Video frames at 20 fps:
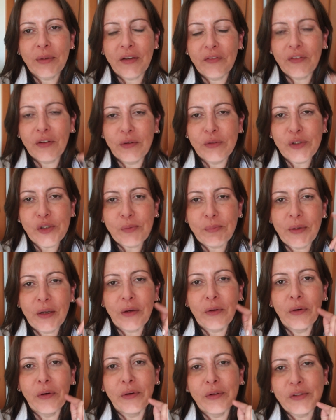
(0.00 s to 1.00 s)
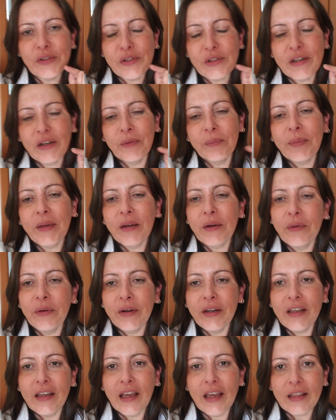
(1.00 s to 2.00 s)
para ver onde pegou, onde não pegou
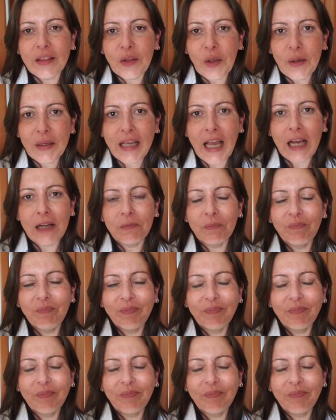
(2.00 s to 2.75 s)
e retocar.